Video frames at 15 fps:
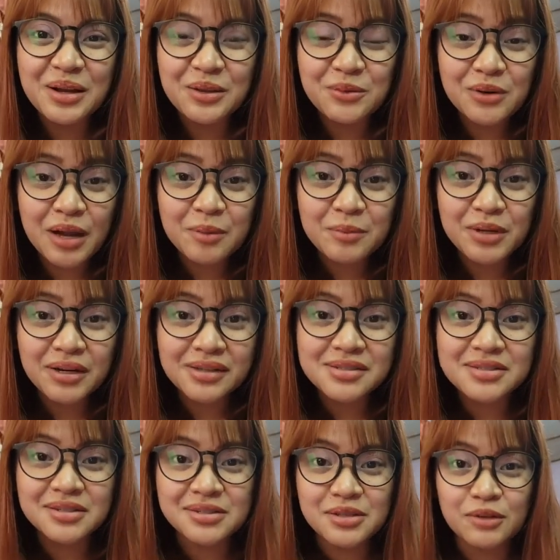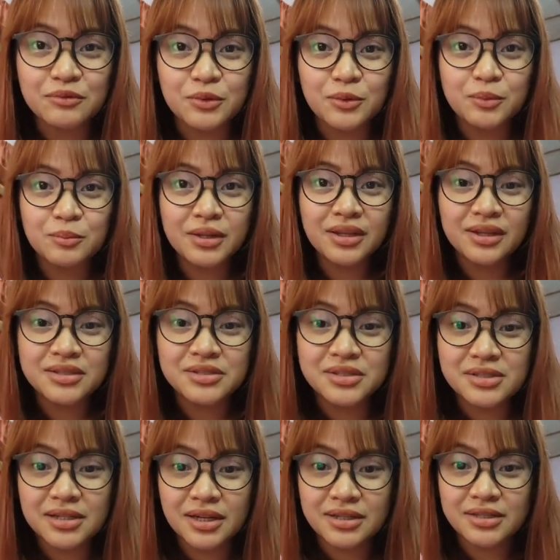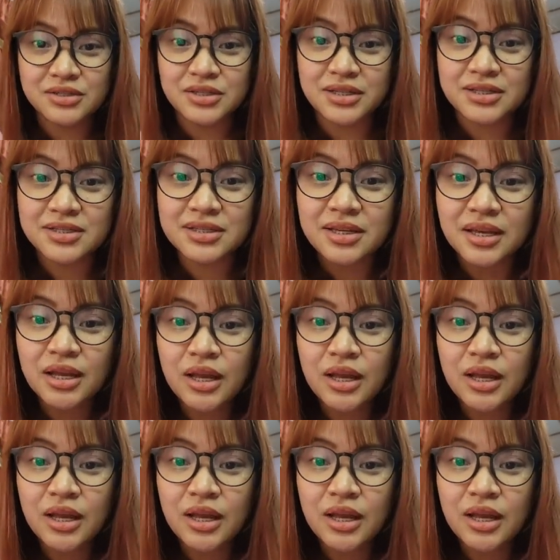yung camera kasi ng cellphone ko bigla adjust ng adjust.